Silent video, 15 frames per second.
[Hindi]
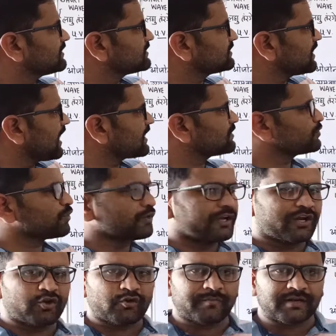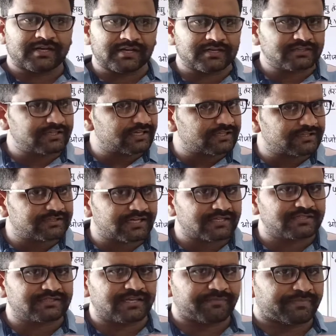700 नैनोमीटर तक दृश्य